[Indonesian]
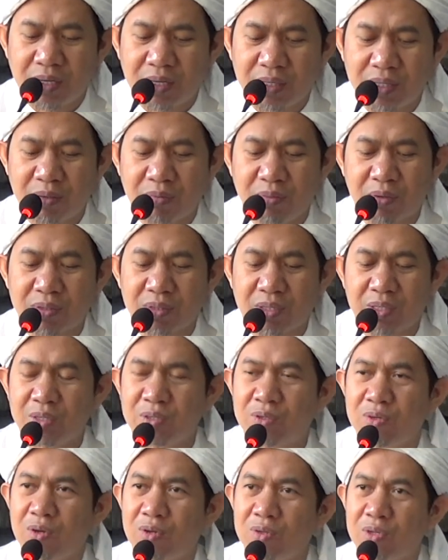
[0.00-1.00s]
kita biasanya
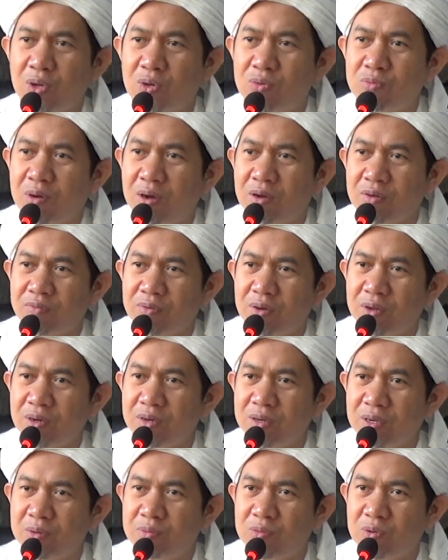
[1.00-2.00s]
itu Allahumma gfir
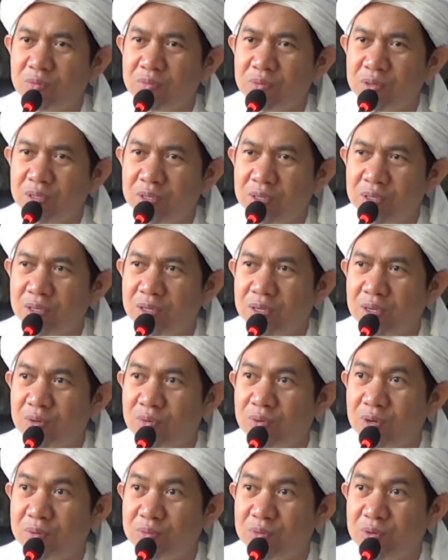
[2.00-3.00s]
lil mu'minin
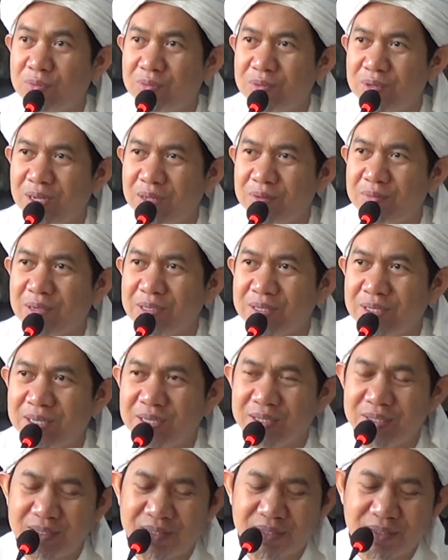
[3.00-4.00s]
wal mu'minat biasa
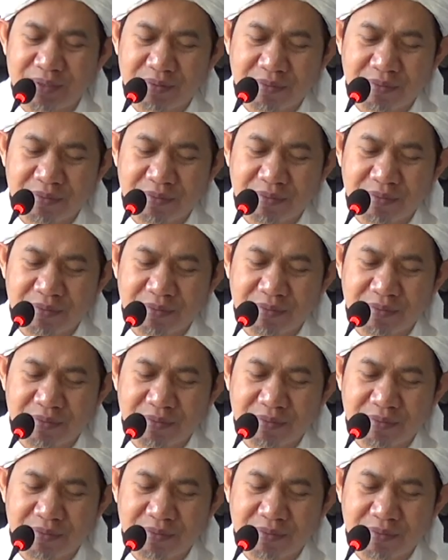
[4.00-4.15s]
kita gitu.